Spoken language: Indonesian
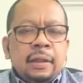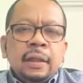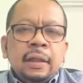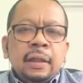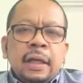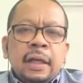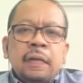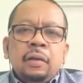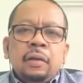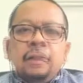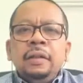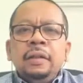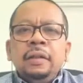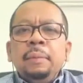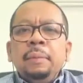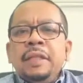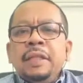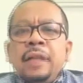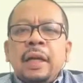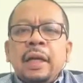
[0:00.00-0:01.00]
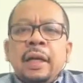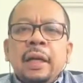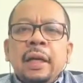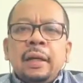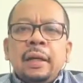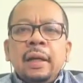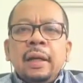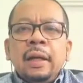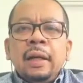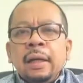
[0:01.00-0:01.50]
eh, kalau kita
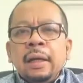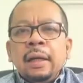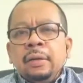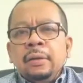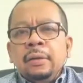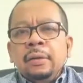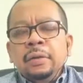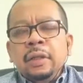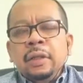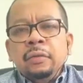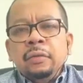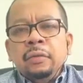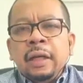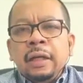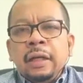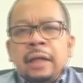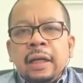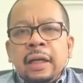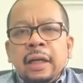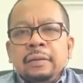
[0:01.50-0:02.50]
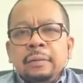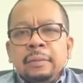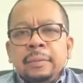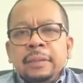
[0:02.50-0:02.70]
bicara undang-undang